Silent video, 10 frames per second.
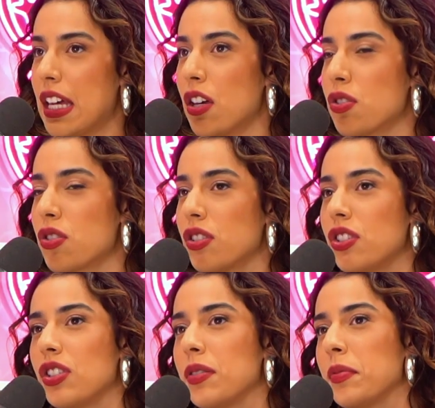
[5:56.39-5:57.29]
Eu sou
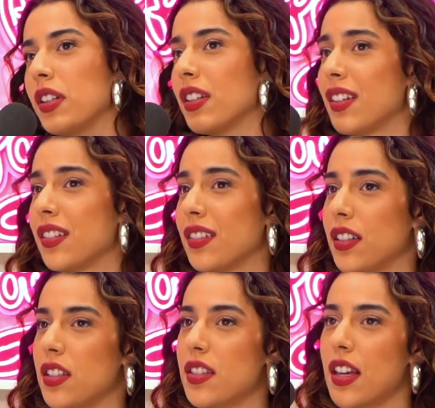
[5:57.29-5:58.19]
tímida
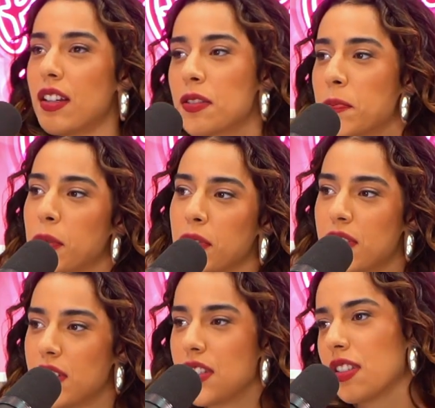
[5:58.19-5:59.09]
em certos
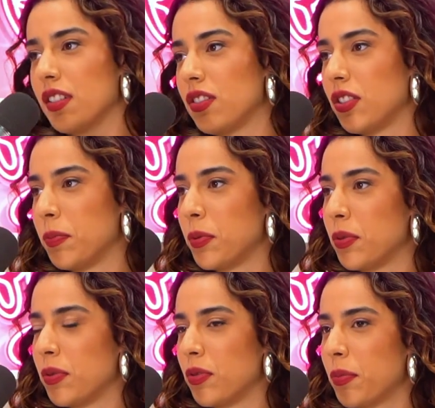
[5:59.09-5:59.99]
pontos, assim.
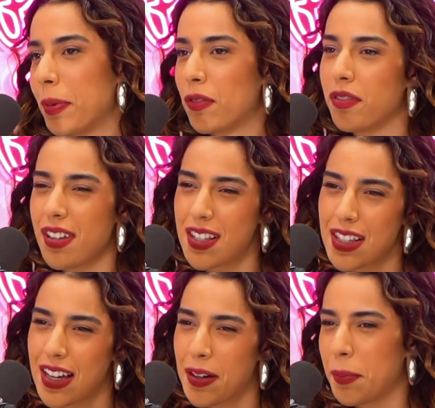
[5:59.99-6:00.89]
Tipo, pra
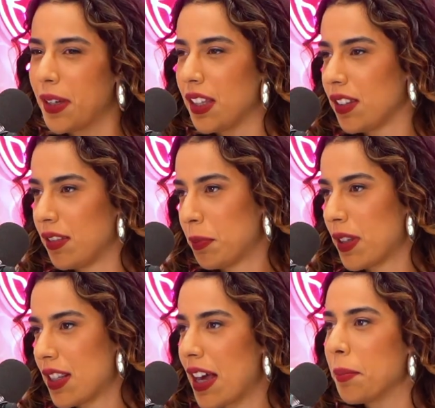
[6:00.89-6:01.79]
conversar, pra, pra
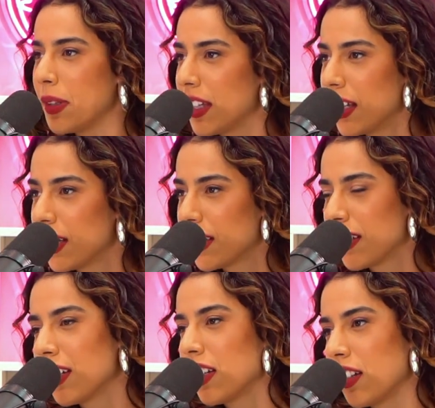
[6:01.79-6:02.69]
ser amiga,
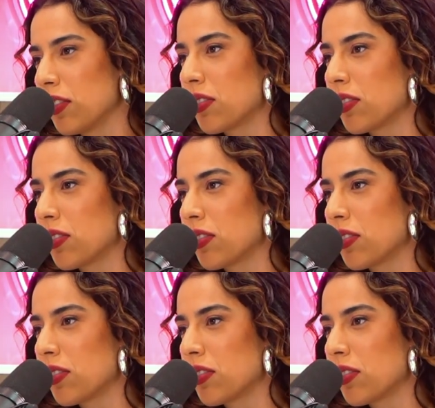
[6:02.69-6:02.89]
eu